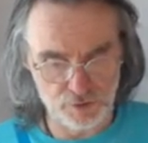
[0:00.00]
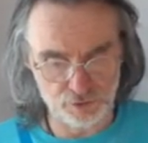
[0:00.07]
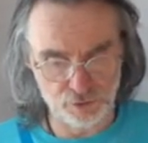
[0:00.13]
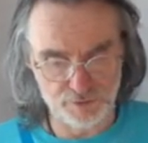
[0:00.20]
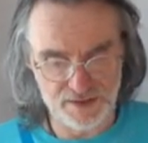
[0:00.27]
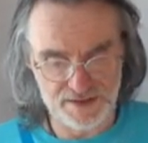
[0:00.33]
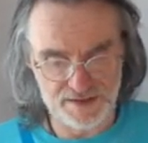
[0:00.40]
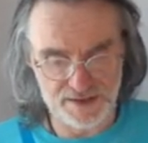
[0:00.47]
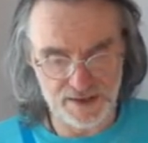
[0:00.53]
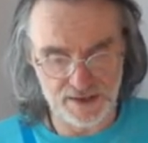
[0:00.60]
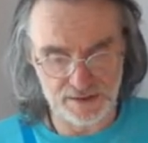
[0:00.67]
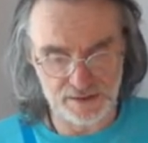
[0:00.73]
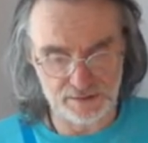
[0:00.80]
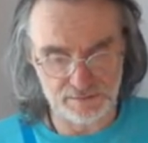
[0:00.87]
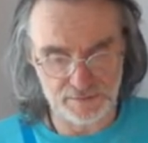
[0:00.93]

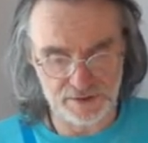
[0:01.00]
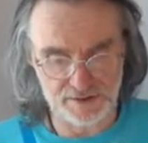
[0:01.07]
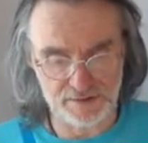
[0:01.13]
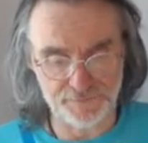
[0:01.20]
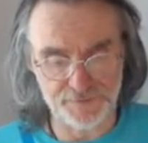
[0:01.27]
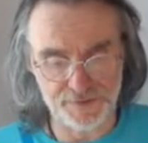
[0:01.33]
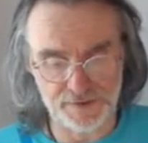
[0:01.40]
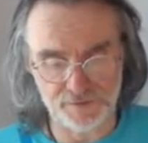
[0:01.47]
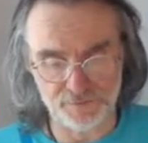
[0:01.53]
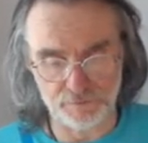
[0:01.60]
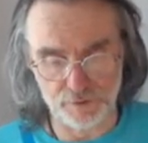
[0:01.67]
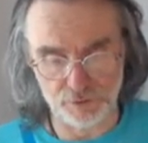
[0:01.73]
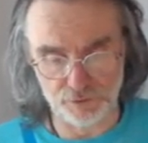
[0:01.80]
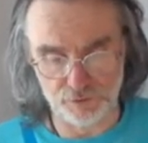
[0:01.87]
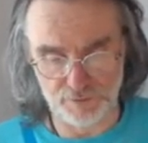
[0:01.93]
2007, mais
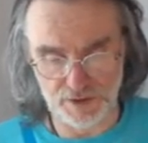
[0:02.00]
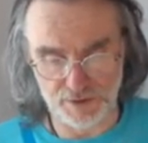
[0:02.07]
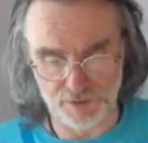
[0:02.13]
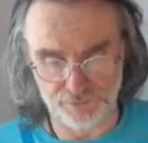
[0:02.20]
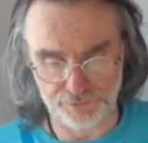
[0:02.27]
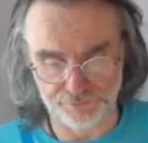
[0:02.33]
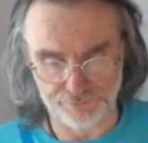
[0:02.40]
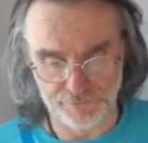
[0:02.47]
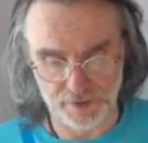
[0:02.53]
définitivement en 2009.